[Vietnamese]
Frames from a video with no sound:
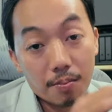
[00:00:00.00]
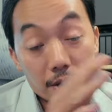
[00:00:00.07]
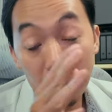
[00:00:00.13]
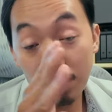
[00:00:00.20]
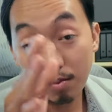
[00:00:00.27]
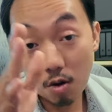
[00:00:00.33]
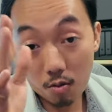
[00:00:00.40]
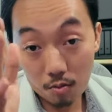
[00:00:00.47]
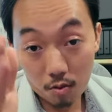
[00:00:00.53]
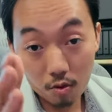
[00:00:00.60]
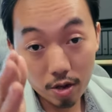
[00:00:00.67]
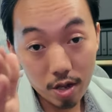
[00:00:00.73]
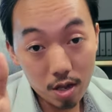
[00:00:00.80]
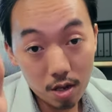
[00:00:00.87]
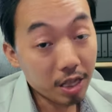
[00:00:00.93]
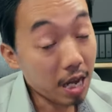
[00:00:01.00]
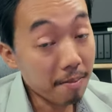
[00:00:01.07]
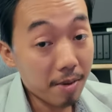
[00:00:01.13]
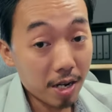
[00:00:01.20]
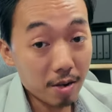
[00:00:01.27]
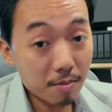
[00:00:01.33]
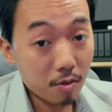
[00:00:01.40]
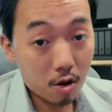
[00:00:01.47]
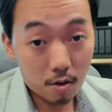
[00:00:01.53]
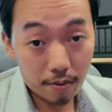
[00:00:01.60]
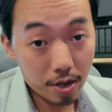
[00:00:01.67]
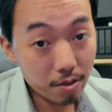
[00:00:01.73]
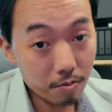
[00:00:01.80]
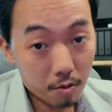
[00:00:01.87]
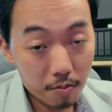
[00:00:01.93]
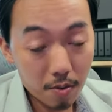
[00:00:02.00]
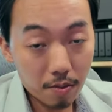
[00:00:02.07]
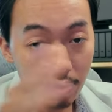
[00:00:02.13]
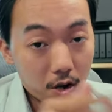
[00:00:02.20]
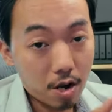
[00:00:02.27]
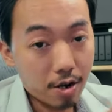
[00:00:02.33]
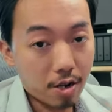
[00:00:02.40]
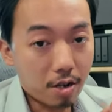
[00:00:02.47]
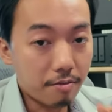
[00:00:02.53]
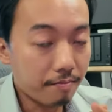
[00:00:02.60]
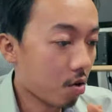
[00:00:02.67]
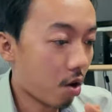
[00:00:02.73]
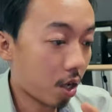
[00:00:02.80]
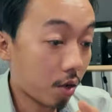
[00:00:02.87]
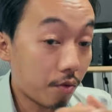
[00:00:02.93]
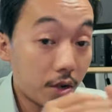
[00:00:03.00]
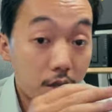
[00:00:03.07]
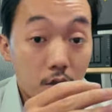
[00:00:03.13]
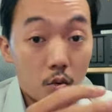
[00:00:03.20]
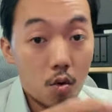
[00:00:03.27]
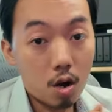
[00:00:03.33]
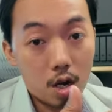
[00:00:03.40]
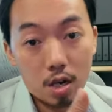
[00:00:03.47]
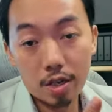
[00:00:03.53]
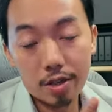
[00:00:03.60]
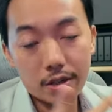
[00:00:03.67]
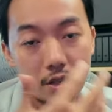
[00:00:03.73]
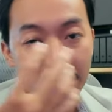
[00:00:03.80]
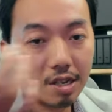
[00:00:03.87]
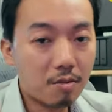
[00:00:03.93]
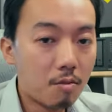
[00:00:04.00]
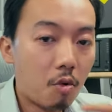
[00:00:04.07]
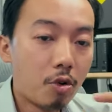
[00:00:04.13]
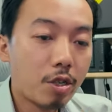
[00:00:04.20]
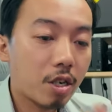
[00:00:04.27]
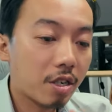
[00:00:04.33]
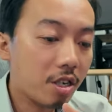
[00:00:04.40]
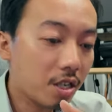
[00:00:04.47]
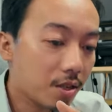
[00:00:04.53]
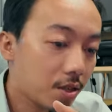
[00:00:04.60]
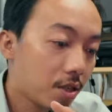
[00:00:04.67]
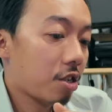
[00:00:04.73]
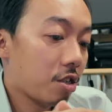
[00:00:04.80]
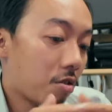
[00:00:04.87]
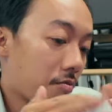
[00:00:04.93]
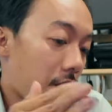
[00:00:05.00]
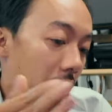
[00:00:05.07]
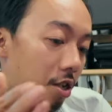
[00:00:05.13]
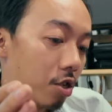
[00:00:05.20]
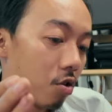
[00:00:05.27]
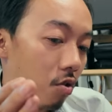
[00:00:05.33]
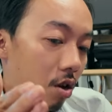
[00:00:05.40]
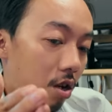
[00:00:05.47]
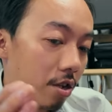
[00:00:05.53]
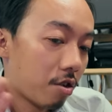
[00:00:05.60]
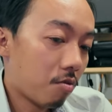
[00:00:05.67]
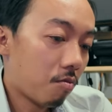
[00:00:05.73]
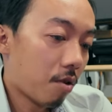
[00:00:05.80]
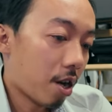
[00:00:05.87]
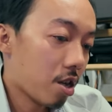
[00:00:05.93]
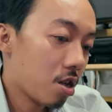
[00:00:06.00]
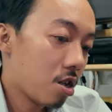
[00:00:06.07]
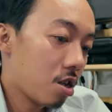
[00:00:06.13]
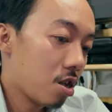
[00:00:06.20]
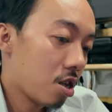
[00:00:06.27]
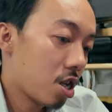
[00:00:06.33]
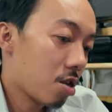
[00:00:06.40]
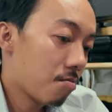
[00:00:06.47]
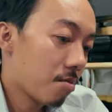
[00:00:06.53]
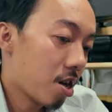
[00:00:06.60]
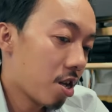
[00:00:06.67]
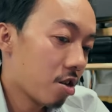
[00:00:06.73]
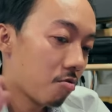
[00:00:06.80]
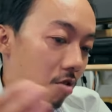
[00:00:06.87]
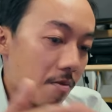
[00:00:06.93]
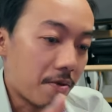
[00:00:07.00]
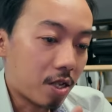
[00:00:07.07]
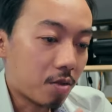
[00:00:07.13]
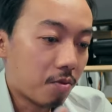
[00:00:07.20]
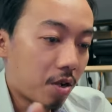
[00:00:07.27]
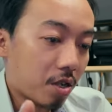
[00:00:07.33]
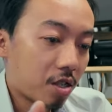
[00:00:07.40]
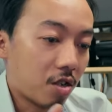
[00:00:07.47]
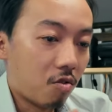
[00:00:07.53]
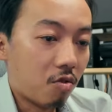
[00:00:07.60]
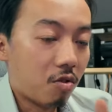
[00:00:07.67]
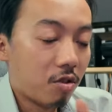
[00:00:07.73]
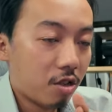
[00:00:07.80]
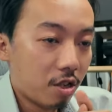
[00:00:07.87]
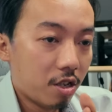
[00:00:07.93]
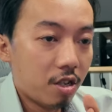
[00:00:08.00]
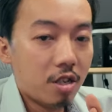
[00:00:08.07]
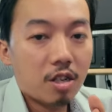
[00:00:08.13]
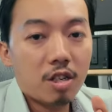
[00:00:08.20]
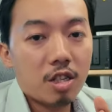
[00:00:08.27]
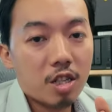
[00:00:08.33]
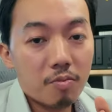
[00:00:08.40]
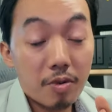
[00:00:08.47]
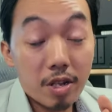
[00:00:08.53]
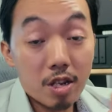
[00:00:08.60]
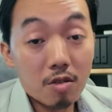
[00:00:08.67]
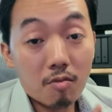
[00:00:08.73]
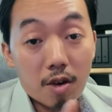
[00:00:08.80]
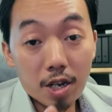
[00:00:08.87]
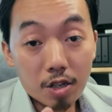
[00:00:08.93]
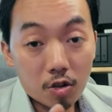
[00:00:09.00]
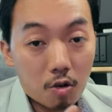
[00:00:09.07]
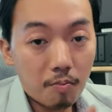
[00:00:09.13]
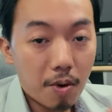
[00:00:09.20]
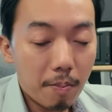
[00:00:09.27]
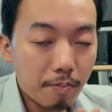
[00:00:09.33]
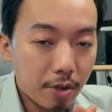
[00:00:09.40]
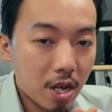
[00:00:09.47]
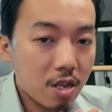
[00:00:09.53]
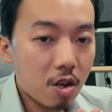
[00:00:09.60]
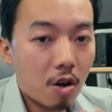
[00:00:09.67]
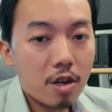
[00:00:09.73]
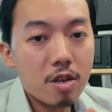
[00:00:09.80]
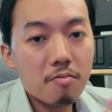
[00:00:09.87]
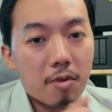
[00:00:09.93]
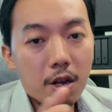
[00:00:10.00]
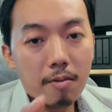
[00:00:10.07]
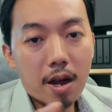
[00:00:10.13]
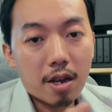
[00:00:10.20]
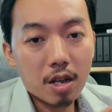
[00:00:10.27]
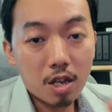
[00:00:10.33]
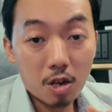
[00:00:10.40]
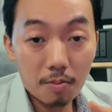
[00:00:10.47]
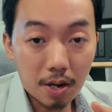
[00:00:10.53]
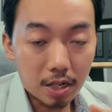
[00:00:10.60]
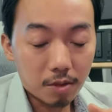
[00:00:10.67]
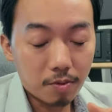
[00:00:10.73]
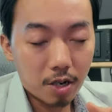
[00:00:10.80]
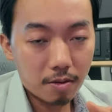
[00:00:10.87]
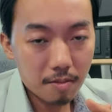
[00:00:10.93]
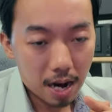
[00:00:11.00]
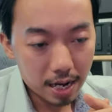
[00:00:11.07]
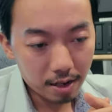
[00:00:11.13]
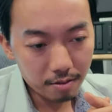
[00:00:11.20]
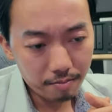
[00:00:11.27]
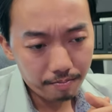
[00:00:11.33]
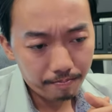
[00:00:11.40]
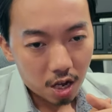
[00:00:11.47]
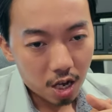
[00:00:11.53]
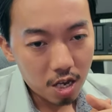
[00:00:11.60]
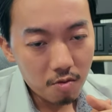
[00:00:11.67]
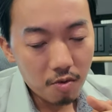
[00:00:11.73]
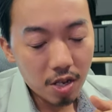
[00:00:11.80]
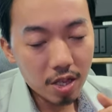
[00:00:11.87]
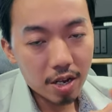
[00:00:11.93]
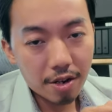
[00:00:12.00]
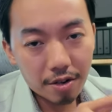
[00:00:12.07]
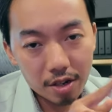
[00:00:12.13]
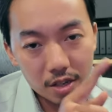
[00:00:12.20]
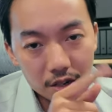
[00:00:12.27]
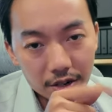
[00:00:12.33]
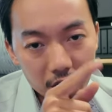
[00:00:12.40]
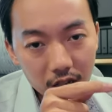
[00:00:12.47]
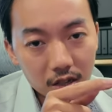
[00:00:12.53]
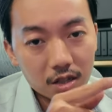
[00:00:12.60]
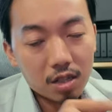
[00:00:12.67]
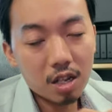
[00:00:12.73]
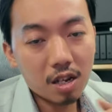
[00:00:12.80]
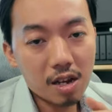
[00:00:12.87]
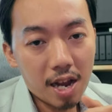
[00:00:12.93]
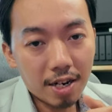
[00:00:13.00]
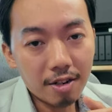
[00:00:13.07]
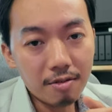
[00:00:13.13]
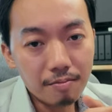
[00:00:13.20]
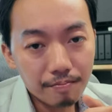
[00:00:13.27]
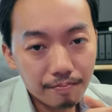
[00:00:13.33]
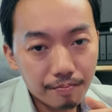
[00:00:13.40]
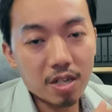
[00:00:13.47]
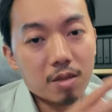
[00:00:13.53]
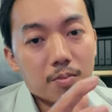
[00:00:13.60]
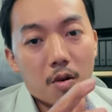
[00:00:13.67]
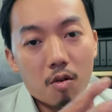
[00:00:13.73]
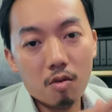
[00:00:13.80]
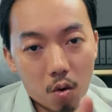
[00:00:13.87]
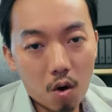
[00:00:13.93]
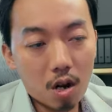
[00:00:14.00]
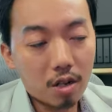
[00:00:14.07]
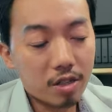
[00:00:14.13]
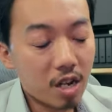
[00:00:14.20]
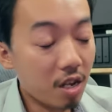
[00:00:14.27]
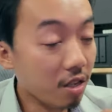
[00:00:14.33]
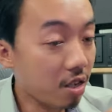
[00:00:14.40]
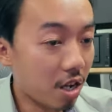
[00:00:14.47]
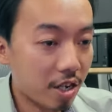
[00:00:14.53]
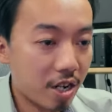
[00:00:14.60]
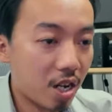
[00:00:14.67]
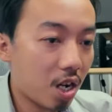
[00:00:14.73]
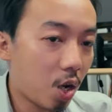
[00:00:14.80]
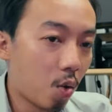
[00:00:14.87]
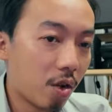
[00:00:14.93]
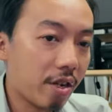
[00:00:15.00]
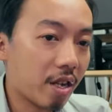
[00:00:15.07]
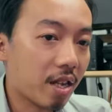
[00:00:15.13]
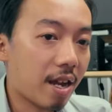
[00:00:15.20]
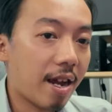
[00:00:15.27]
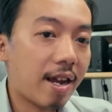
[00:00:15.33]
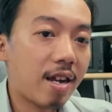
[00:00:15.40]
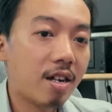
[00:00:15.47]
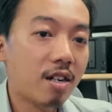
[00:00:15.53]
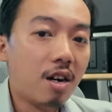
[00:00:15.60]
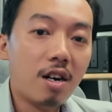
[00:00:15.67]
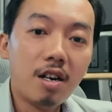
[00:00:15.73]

Facebook muối còn tái mày nằm nó Facebook bật vào cọt này cái còn thưa dù ở là gì điện muối chẳng á chẳng dừng vay chỗ là dừng vay email dừng vay password chỗ là bây giờ dừng vay chỗ pop cái do email bán cái do password bán thấy viên thằng redirect tới cánh Facebook tổ chẳng giờ đăng luôn này tha